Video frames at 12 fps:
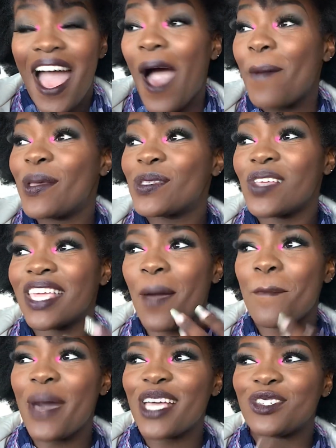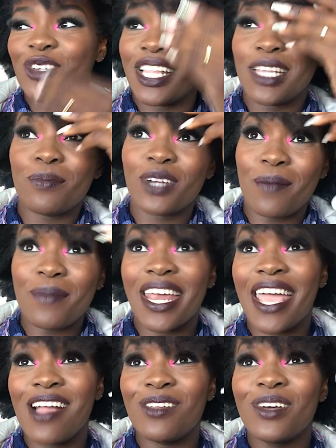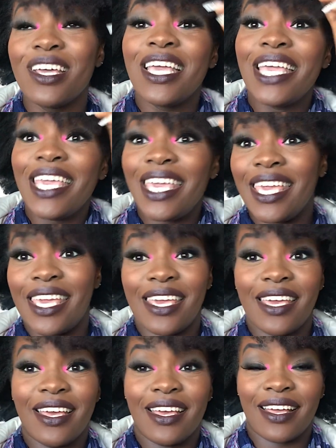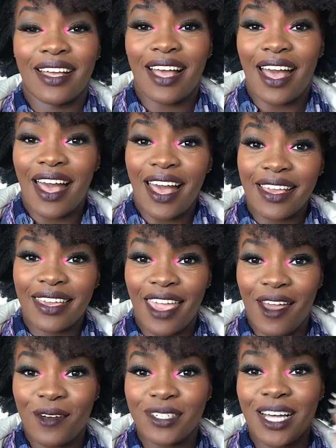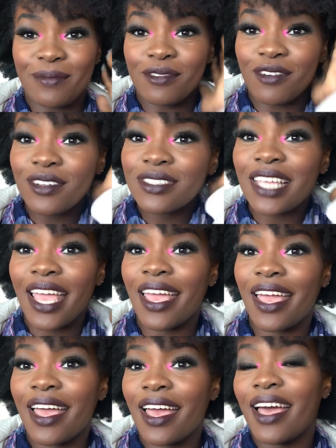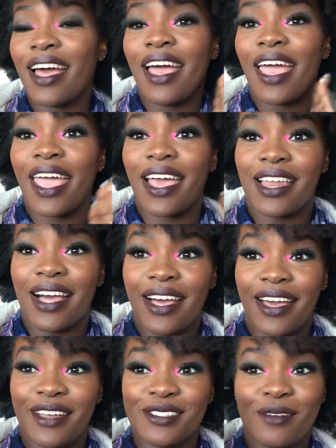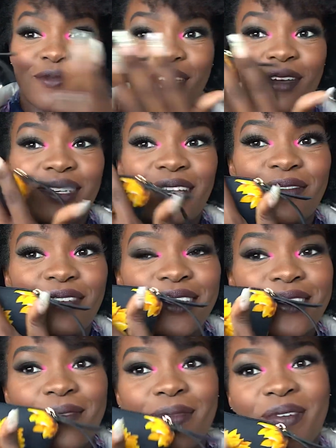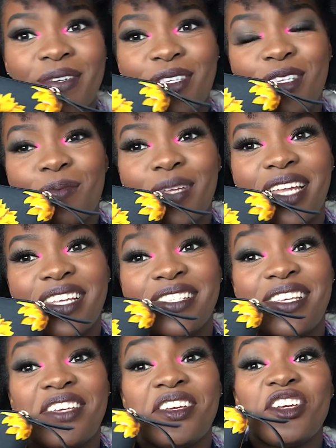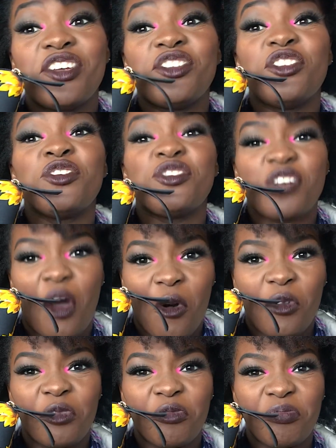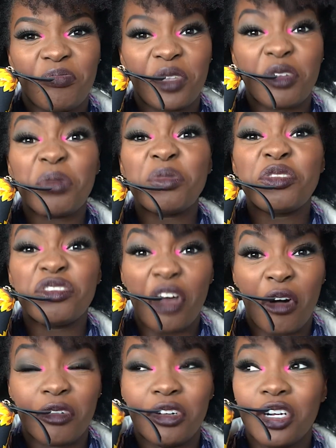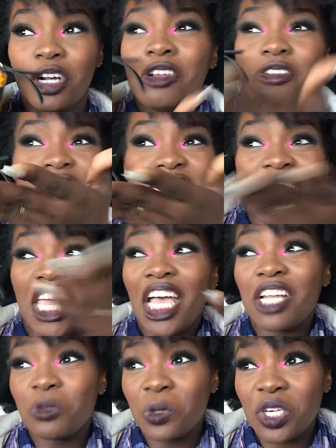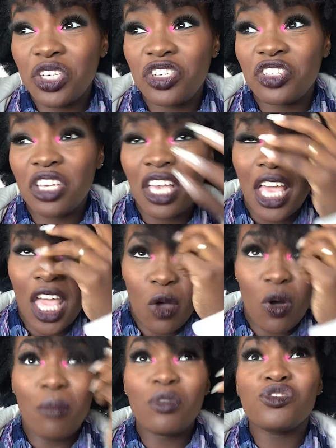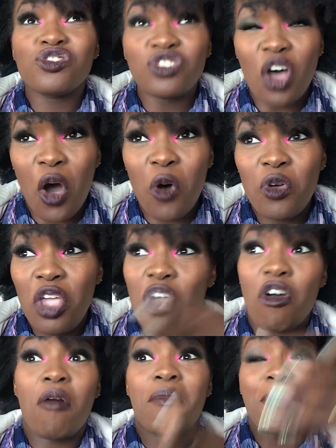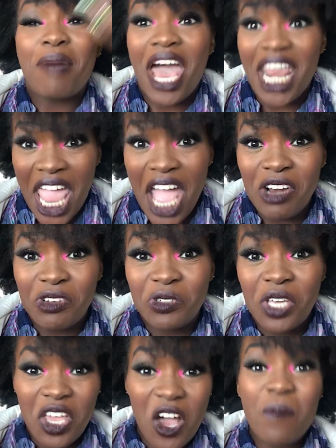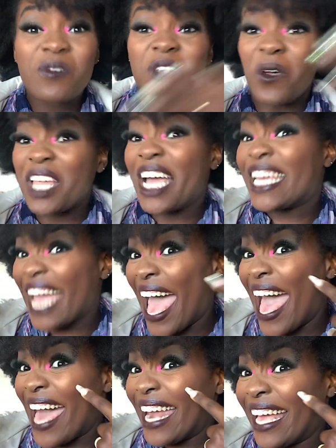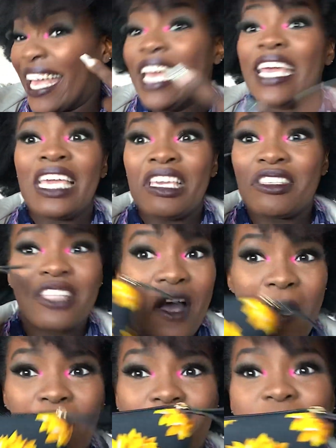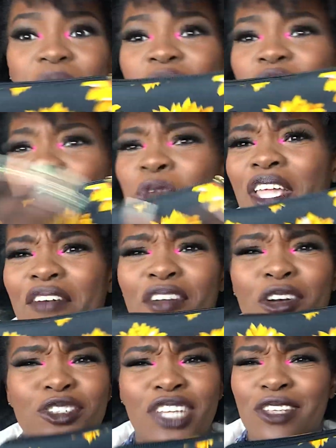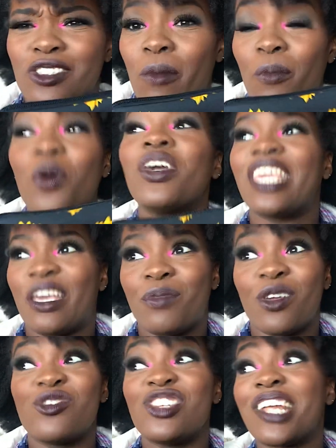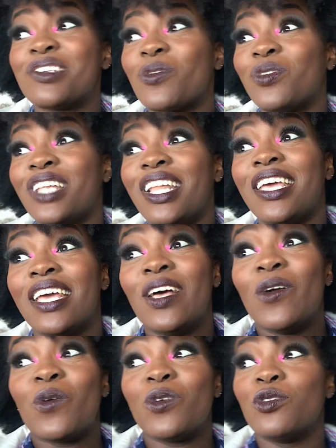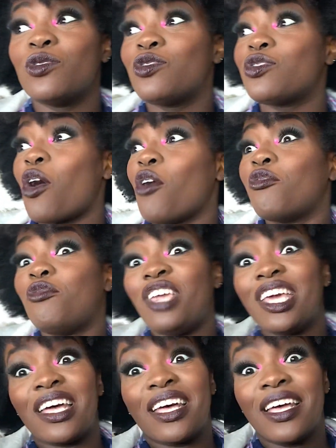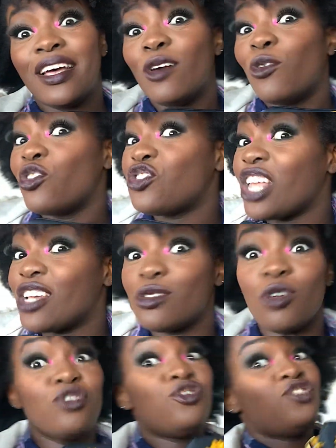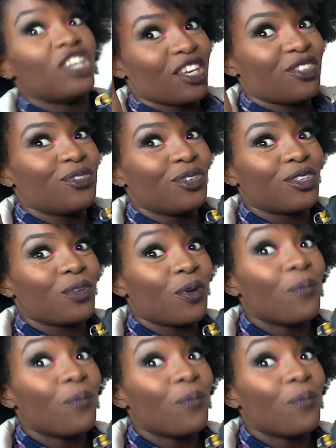A pessoa que é apaixonada por amarelo. E a Raquel da Monter, ela resolveu, né, fazer uma coisa inspirada assim no sol. Que eu amo o sol. Luzia é luz, eu amo um sol, eu amo amarelo, eu amo sol na cara. Então, tudo a ver o girassol. Por quê? Porque o girassol, quando, ele, quando o sol vira, o girassol gira junto.